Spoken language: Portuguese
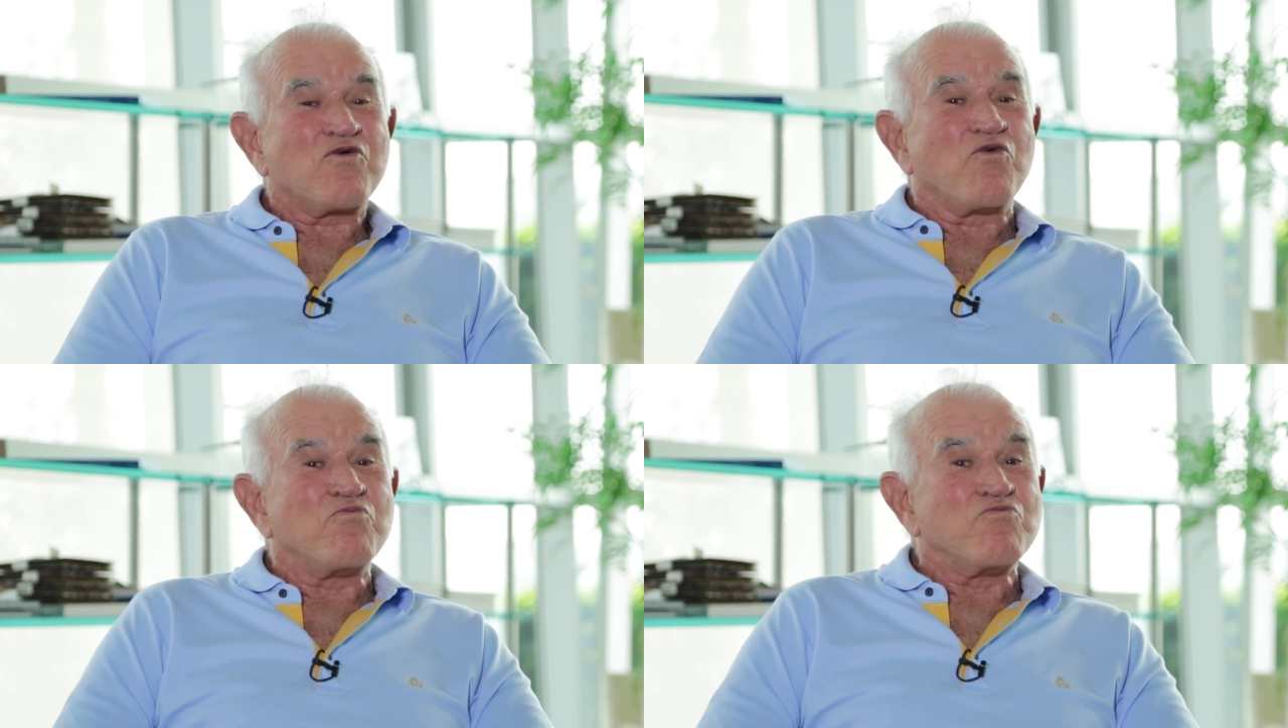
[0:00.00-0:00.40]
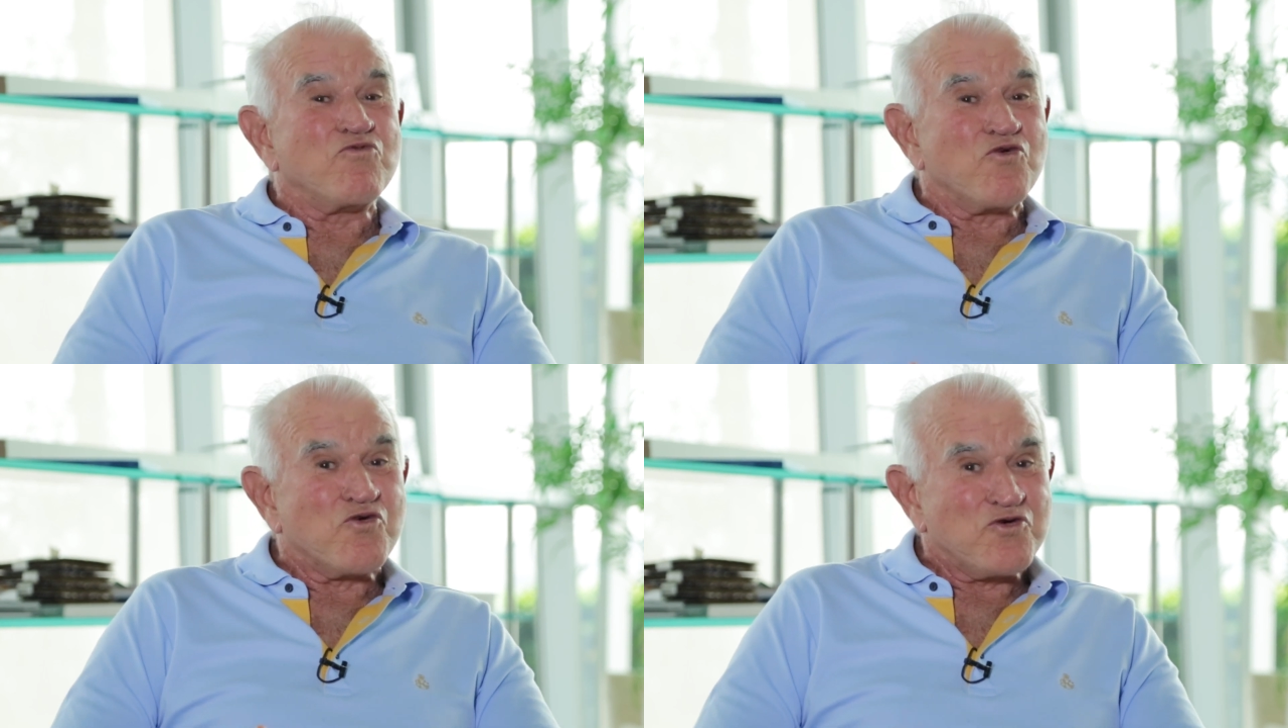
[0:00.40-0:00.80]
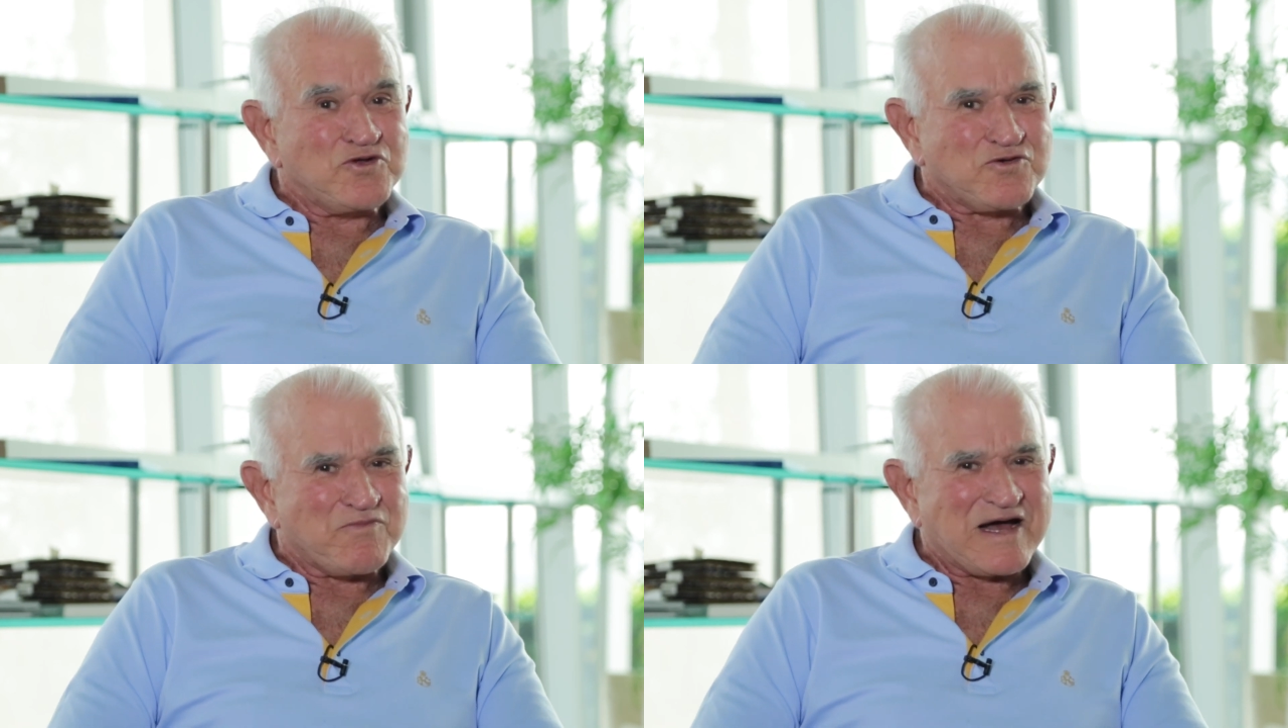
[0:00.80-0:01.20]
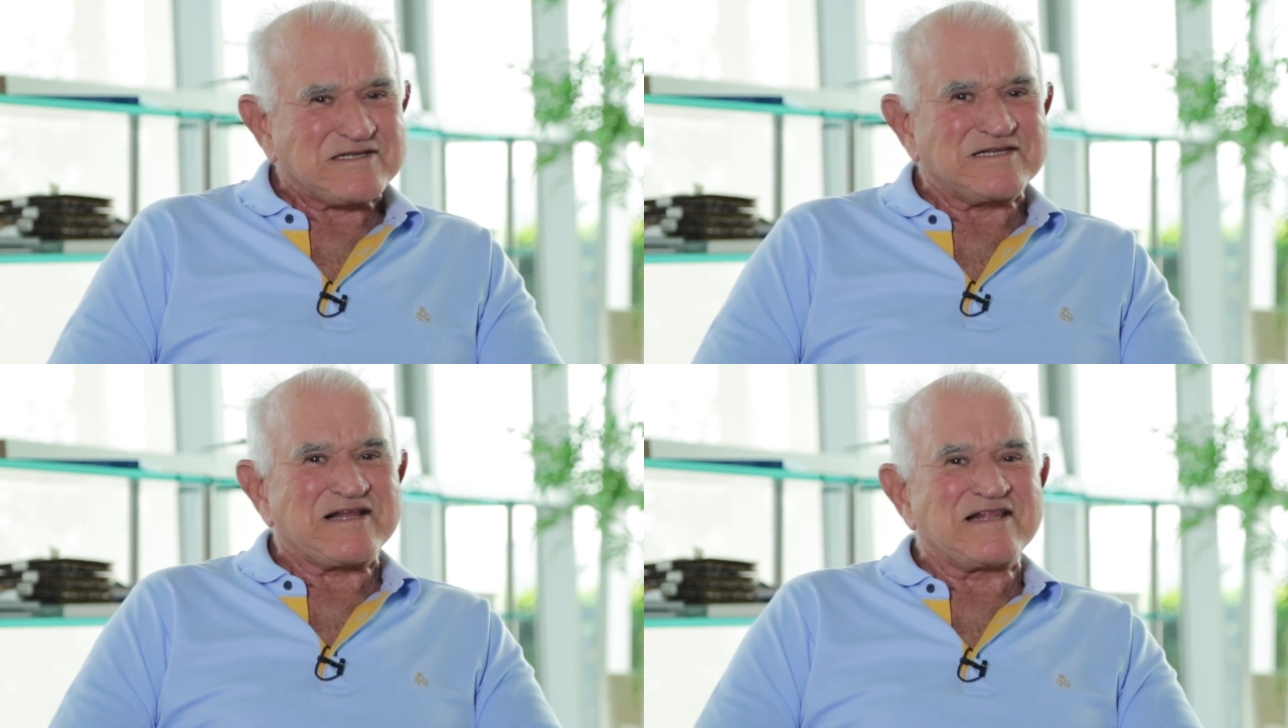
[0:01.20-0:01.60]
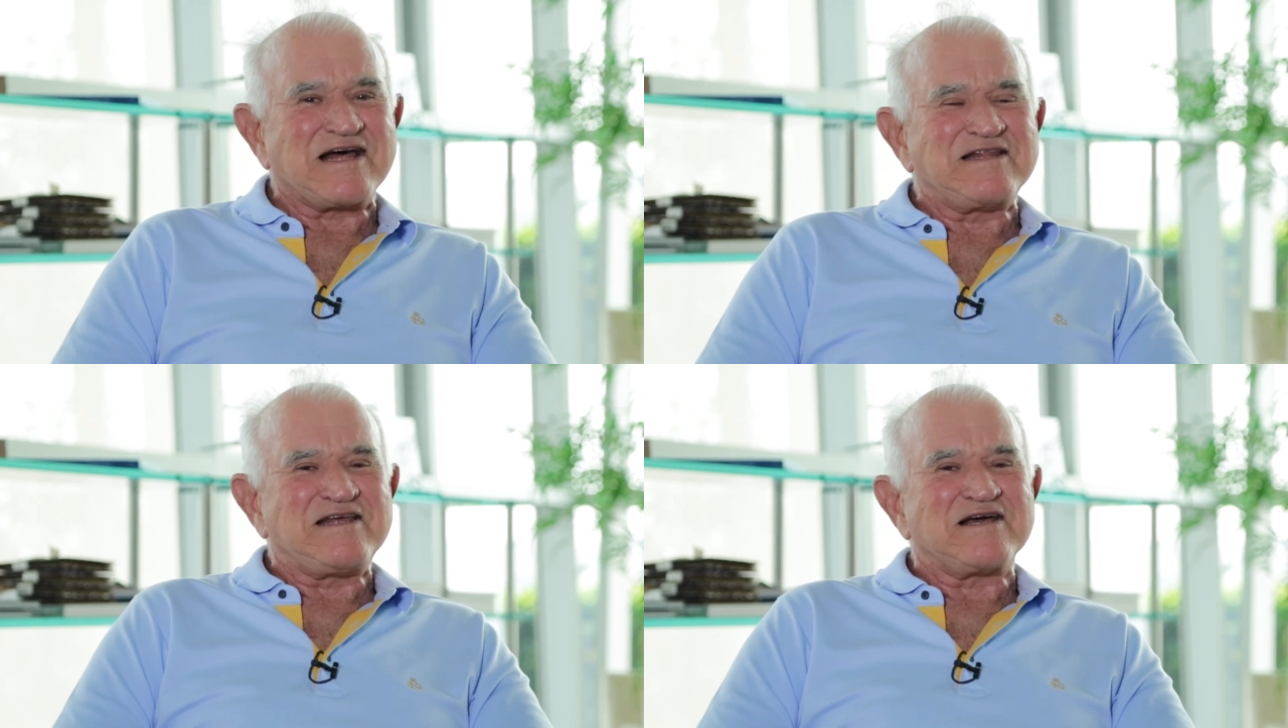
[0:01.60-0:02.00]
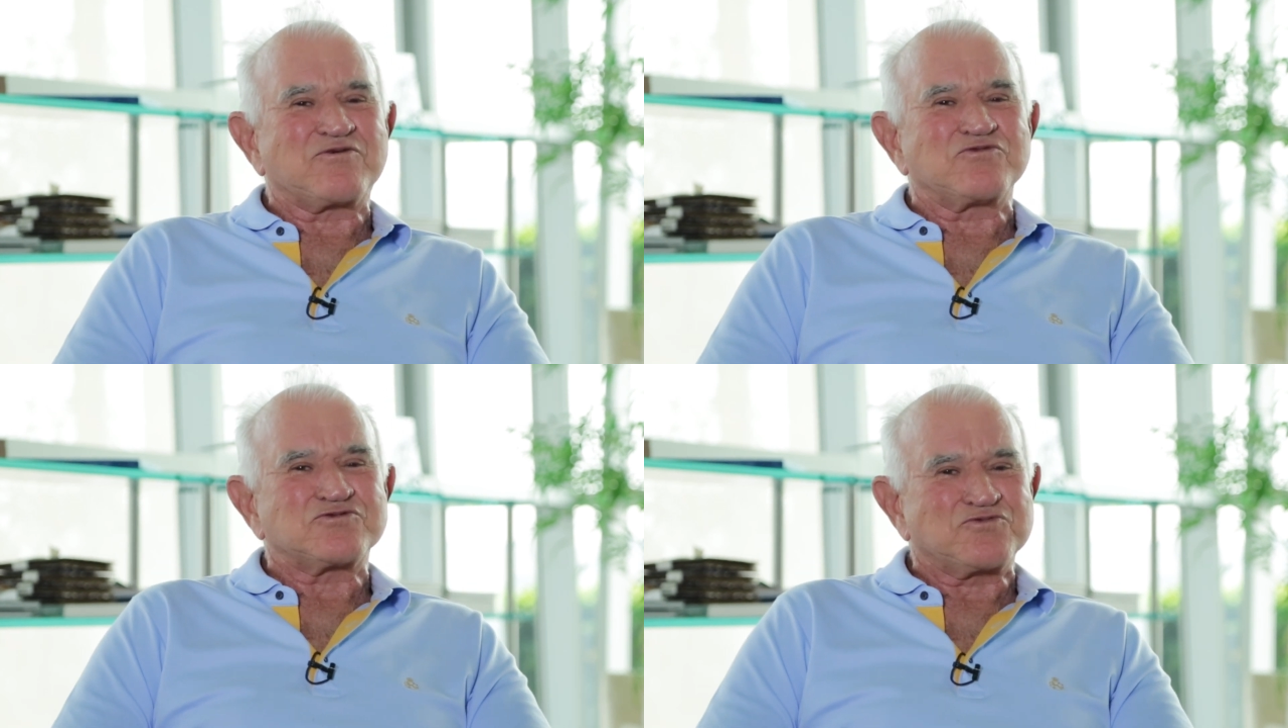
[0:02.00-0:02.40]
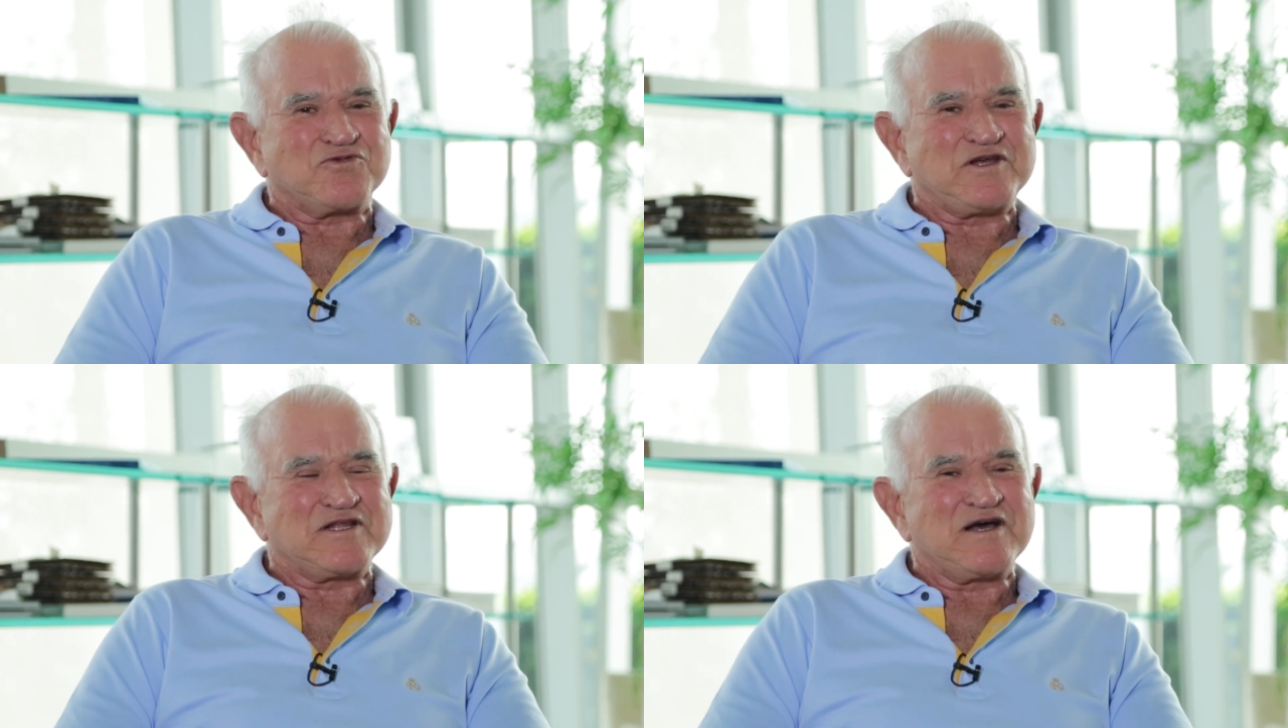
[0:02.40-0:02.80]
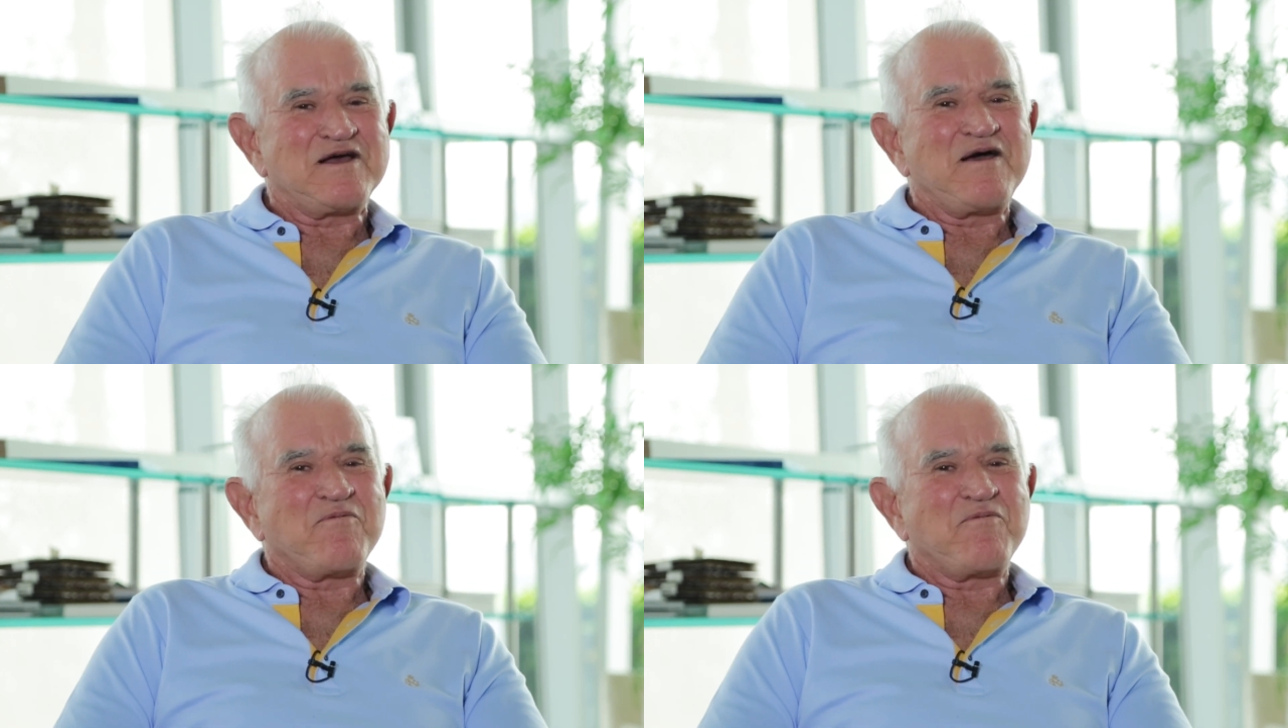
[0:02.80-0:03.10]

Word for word: com muito mais cidadania construída